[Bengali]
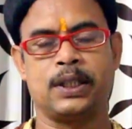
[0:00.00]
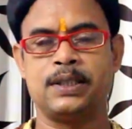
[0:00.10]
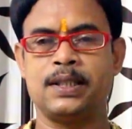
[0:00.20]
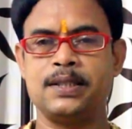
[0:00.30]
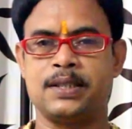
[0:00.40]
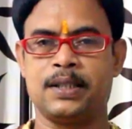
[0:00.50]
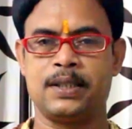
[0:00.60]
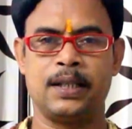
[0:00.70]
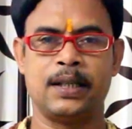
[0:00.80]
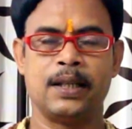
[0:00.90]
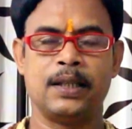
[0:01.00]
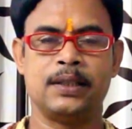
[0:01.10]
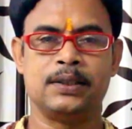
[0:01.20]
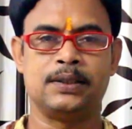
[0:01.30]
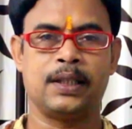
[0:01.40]
চাইছেন যেটি
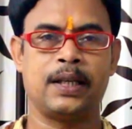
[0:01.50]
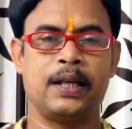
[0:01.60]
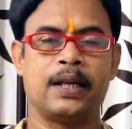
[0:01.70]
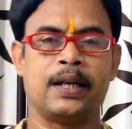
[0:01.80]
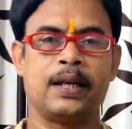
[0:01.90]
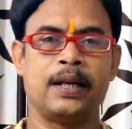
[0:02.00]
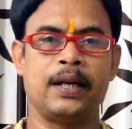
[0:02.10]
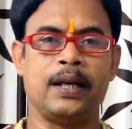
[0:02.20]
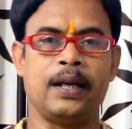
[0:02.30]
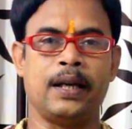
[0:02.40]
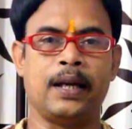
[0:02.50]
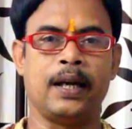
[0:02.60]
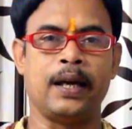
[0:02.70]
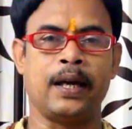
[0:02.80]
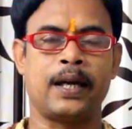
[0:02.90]
যে
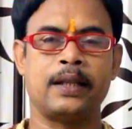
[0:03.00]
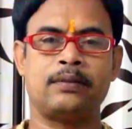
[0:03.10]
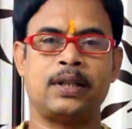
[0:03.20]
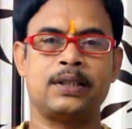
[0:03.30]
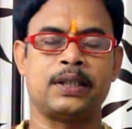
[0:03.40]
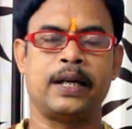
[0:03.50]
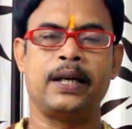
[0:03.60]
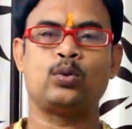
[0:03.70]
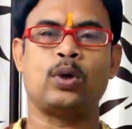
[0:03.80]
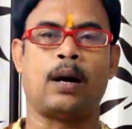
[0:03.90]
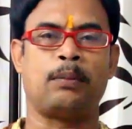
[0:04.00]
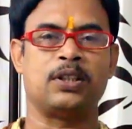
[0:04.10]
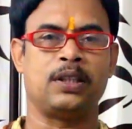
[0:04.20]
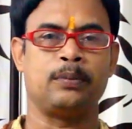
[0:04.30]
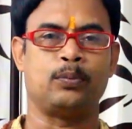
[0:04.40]
এক্ষেত্রে যেহেতু
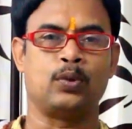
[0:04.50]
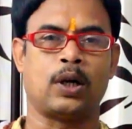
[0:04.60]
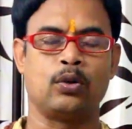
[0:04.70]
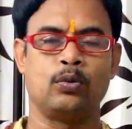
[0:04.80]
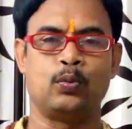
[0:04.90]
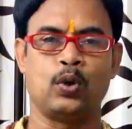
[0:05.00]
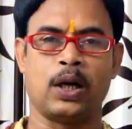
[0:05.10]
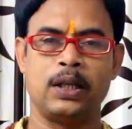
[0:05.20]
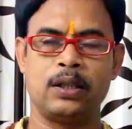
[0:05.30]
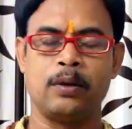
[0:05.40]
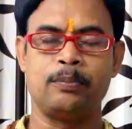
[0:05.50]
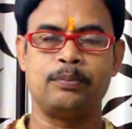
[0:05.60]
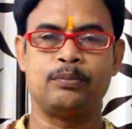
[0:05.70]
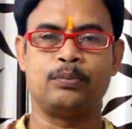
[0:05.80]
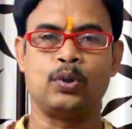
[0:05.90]
আমাদের পুরানো পুরাহিত
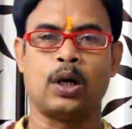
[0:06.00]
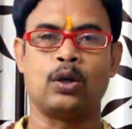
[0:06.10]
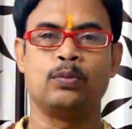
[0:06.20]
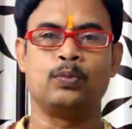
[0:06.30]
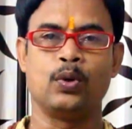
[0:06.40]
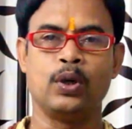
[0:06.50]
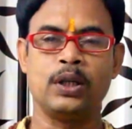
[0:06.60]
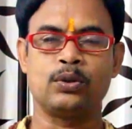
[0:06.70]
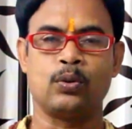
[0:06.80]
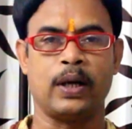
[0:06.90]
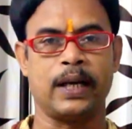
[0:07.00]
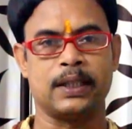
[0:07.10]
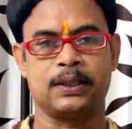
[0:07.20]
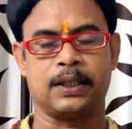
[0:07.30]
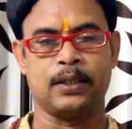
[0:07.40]
পুরানো পুরোহিত করে
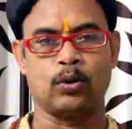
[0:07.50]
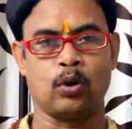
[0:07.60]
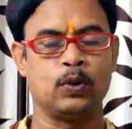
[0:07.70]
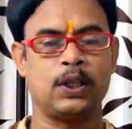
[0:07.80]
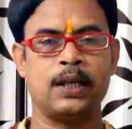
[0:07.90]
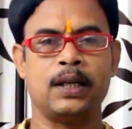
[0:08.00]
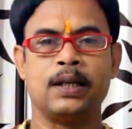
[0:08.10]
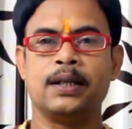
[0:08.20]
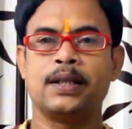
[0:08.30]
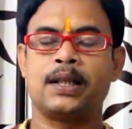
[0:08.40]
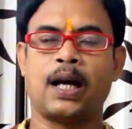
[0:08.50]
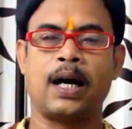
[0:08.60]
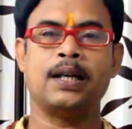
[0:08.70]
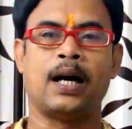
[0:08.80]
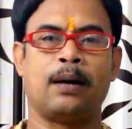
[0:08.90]
গেছেন এই কর্মটি
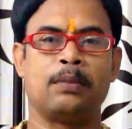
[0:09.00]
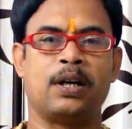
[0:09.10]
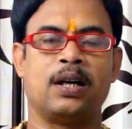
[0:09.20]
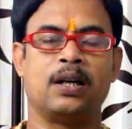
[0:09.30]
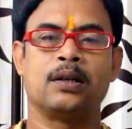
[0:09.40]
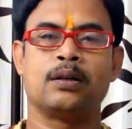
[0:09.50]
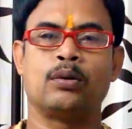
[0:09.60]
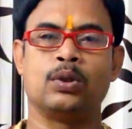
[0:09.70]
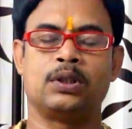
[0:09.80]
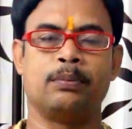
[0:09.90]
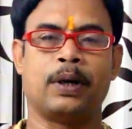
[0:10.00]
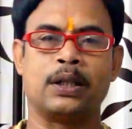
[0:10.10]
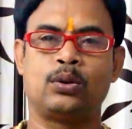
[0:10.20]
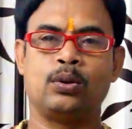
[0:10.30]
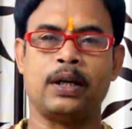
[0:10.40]
তাই আমরা করতে
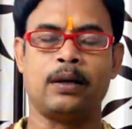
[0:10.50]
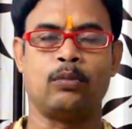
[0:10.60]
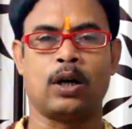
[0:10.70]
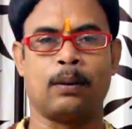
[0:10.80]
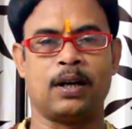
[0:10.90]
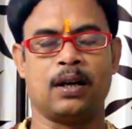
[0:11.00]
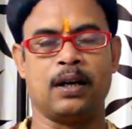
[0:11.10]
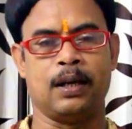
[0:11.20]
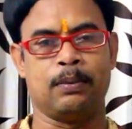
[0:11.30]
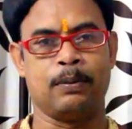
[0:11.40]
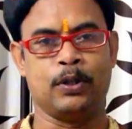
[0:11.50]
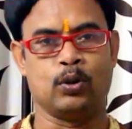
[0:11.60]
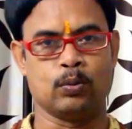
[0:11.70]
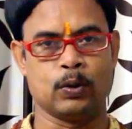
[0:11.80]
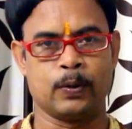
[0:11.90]
বাধ্য এবং আমরা এভাবেই
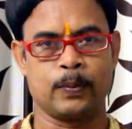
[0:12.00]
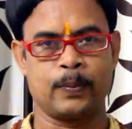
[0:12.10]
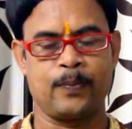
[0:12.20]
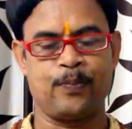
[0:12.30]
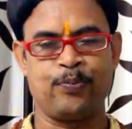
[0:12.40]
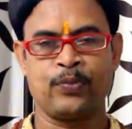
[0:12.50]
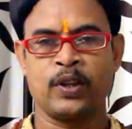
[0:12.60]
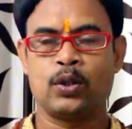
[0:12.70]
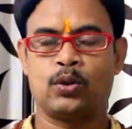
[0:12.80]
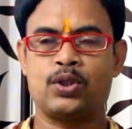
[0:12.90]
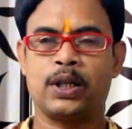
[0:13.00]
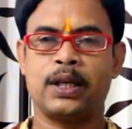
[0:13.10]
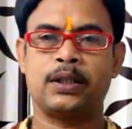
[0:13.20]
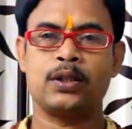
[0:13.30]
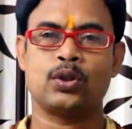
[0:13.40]
করব তো
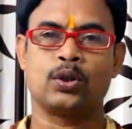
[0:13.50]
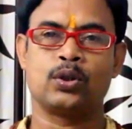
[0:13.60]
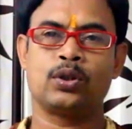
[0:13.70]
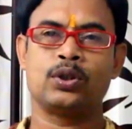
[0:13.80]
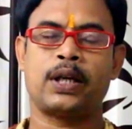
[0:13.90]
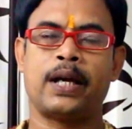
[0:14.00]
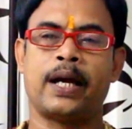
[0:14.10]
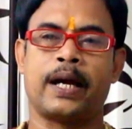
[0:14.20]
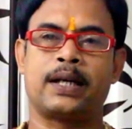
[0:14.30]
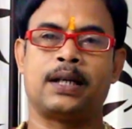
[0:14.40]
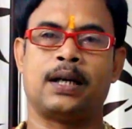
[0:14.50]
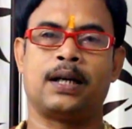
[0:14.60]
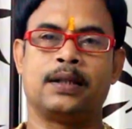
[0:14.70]
সেক্ষেত্রে চন্দ্রনকে একটা